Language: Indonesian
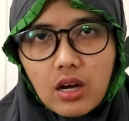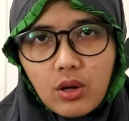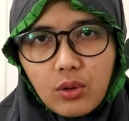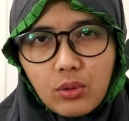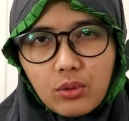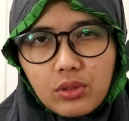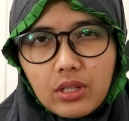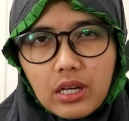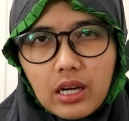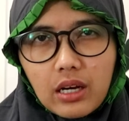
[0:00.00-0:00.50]

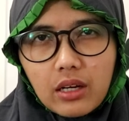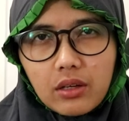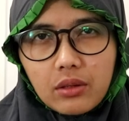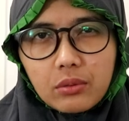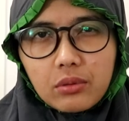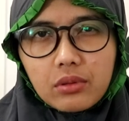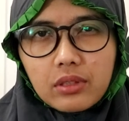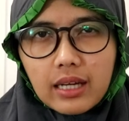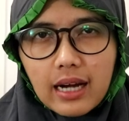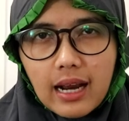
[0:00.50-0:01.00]
udah
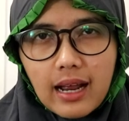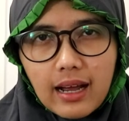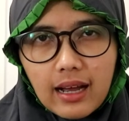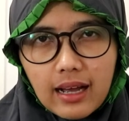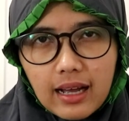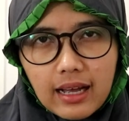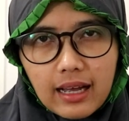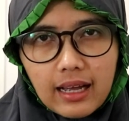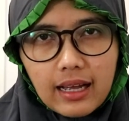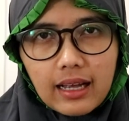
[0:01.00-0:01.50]

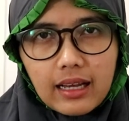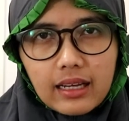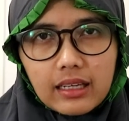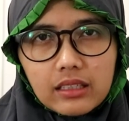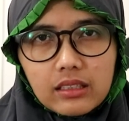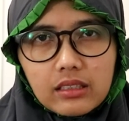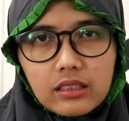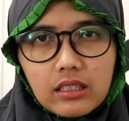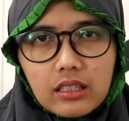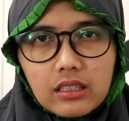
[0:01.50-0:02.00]
kurang
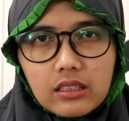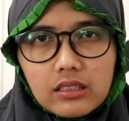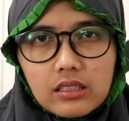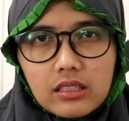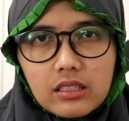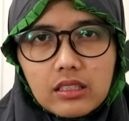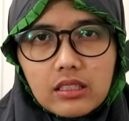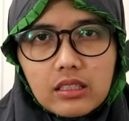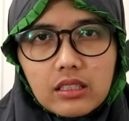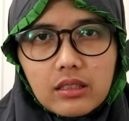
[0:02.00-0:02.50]
kan dan
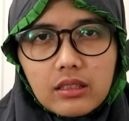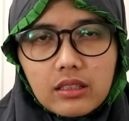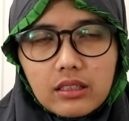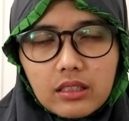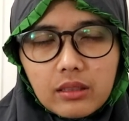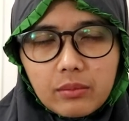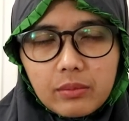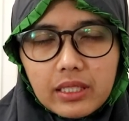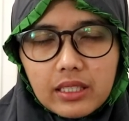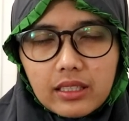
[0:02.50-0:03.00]
jadi le
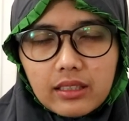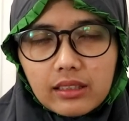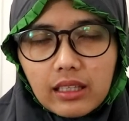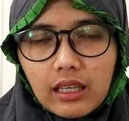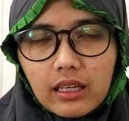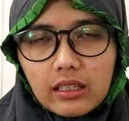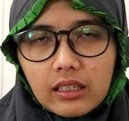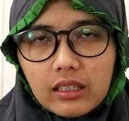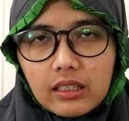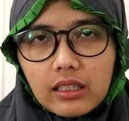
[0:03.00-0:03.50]
lebih
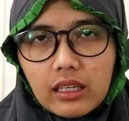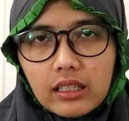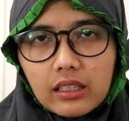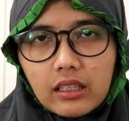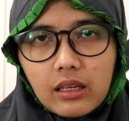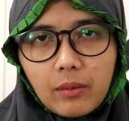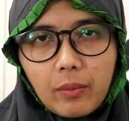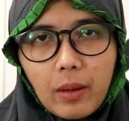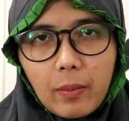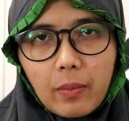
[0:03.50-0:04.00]
rentan kena
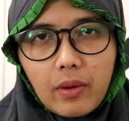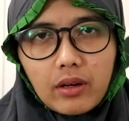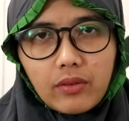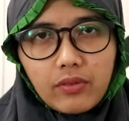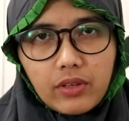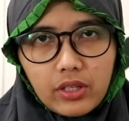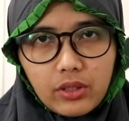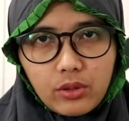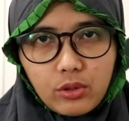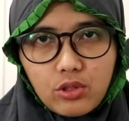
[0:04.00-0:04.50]
terpapar
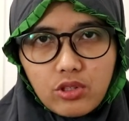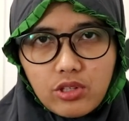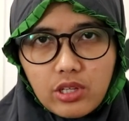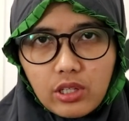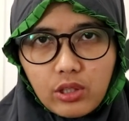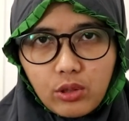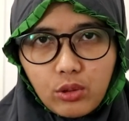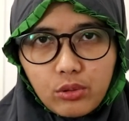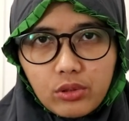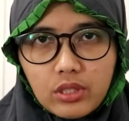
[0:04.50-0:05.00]
virus
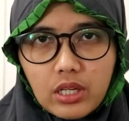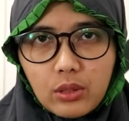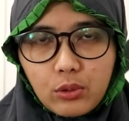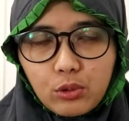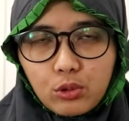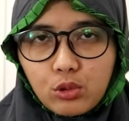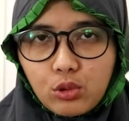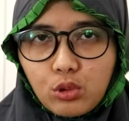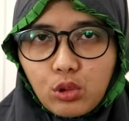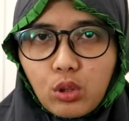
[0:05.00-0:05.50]
gitu dan
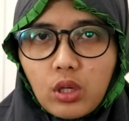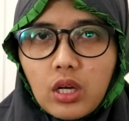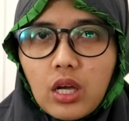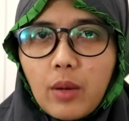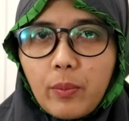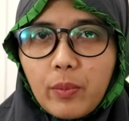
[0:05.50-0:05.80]
untuk